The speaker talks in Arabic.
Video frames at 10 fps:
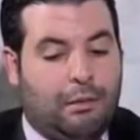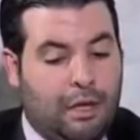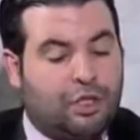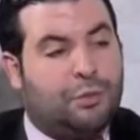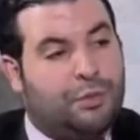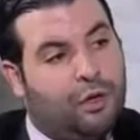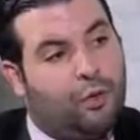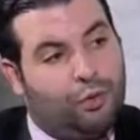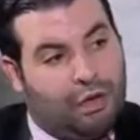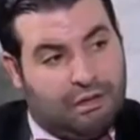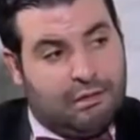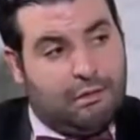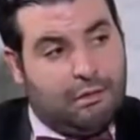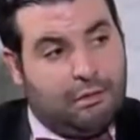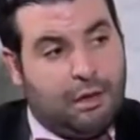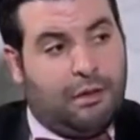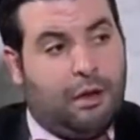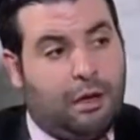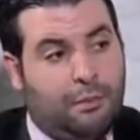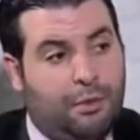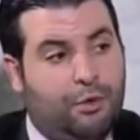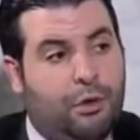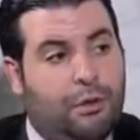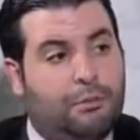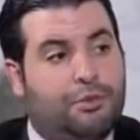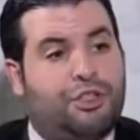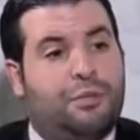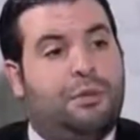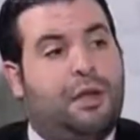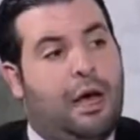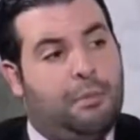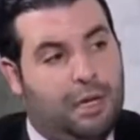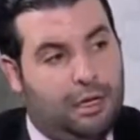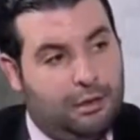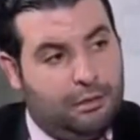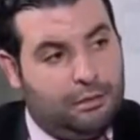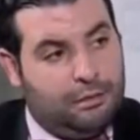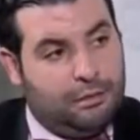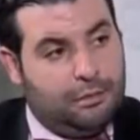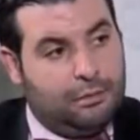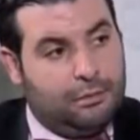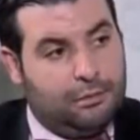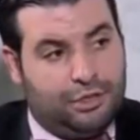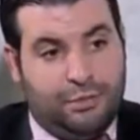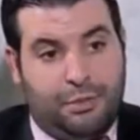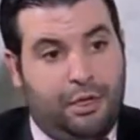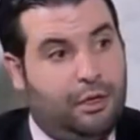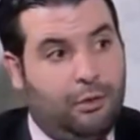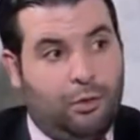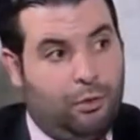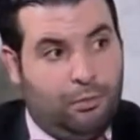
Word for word: تنجم تاخذ نص تنطلق منه باش تبني عمل إيه. باش تبني